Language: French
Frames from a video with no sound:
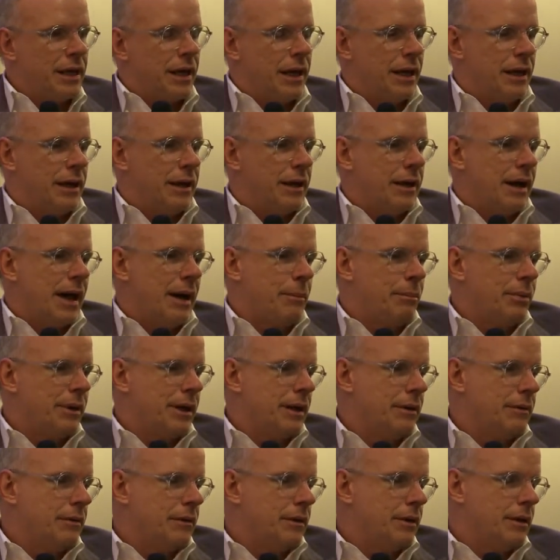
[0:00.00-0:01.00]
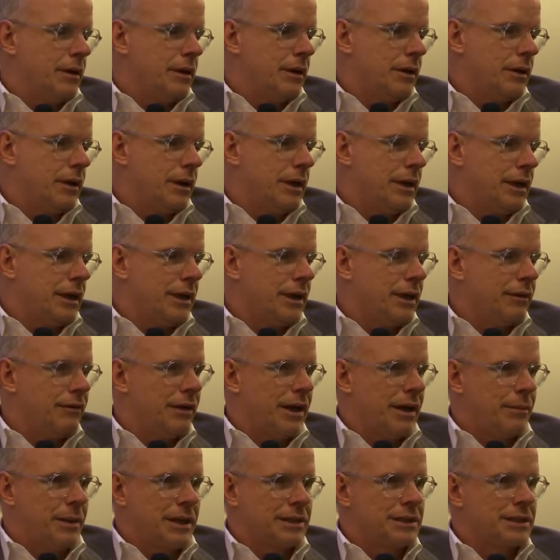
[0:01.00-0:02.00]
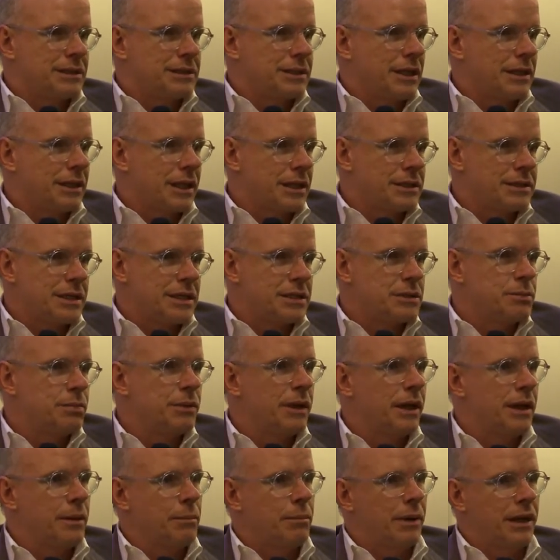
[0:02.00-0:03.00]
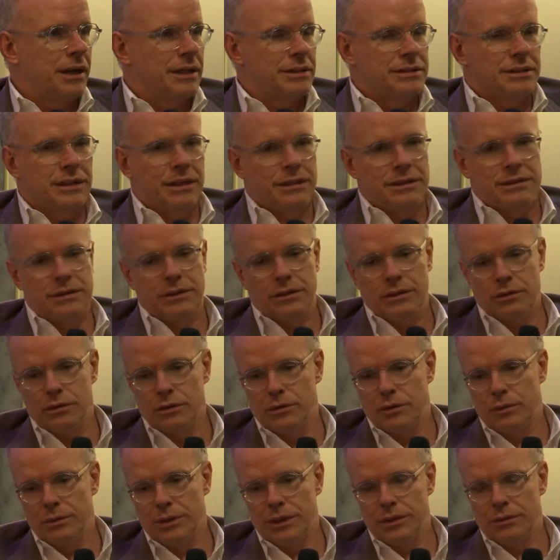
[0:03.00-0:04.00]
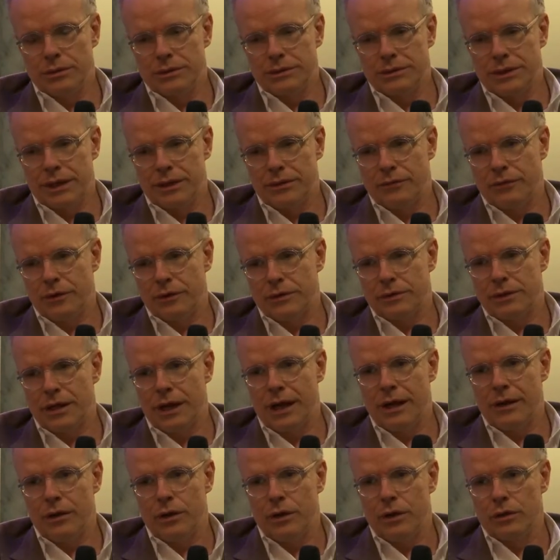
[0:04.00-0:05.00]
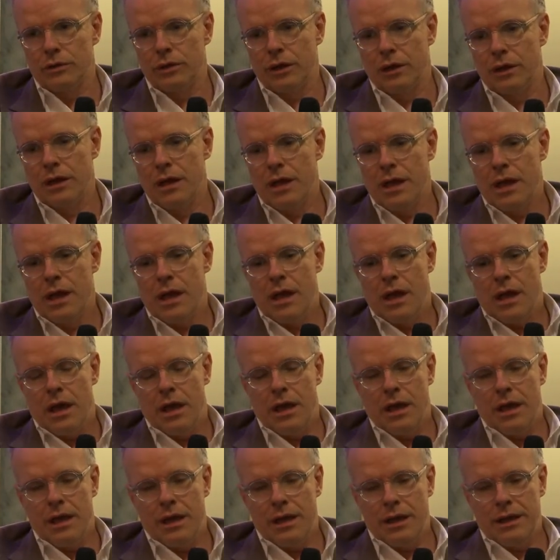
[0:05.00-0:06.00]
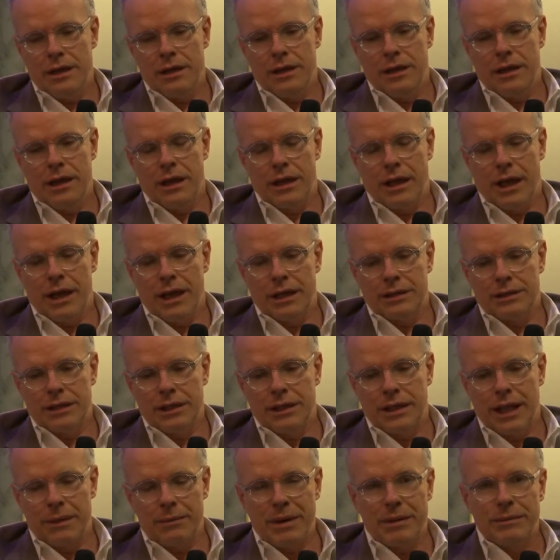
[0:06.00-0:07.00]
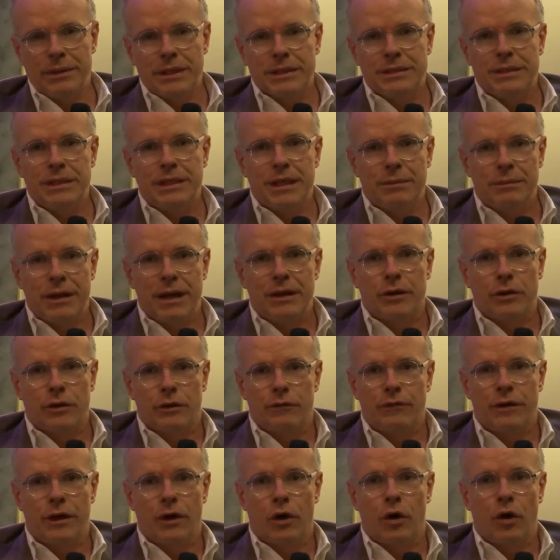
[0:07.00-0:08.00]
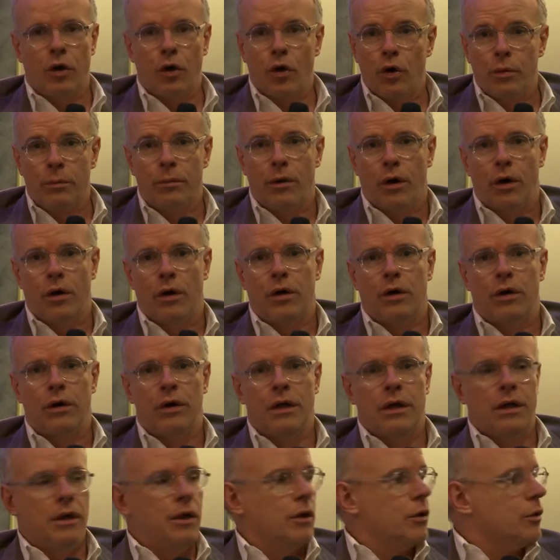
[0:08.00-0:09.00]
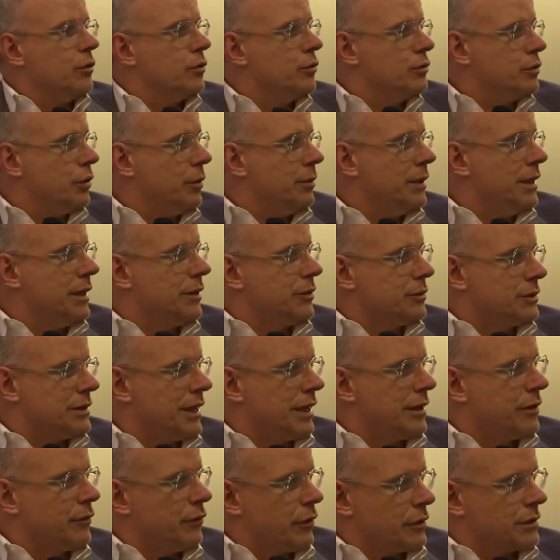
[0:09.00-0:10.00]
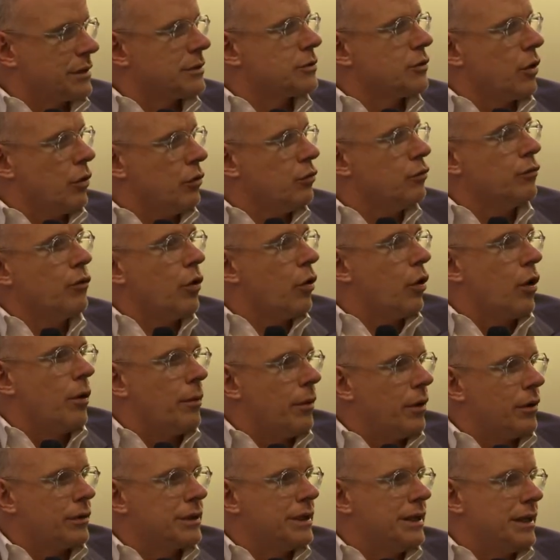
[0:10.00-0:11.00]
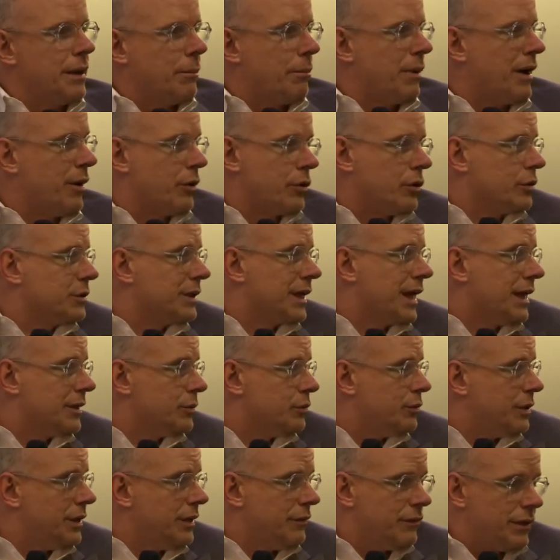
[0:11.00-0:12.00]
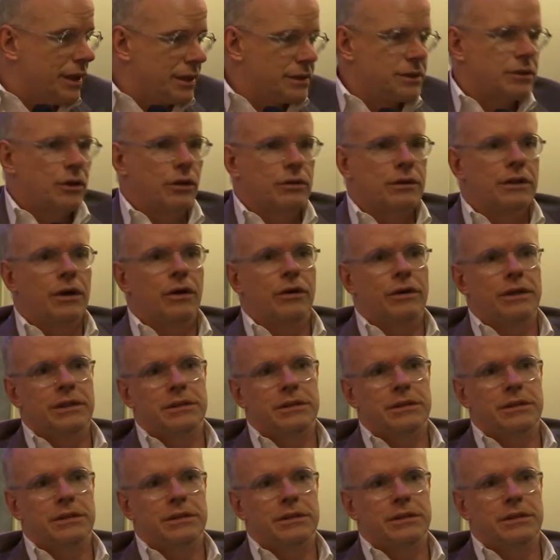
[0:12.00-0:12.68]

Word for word: euh, après, euh, Enrique Villamatas était très inspiré par l'installation de Dominique Constance Förster à Londres, et il a même décidé maintenant de faire un roman où Dominique González ferrer c'est un nouveau roman qui n'est pas encore traduit, il vient de sortir en